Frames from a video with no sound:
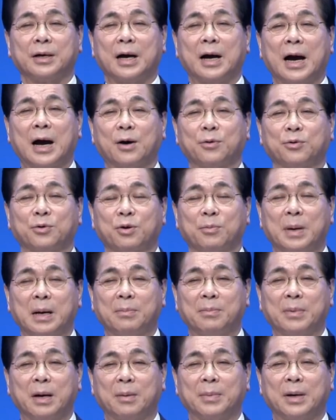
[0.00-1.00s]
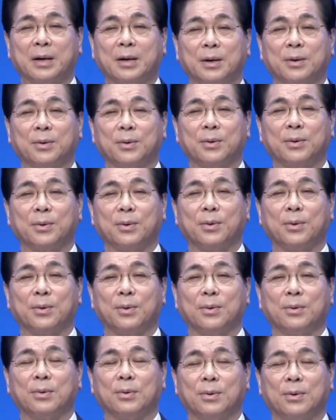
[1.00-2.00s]
악언으로 말미암아
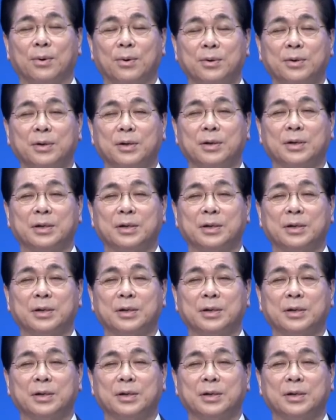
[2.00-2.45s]
온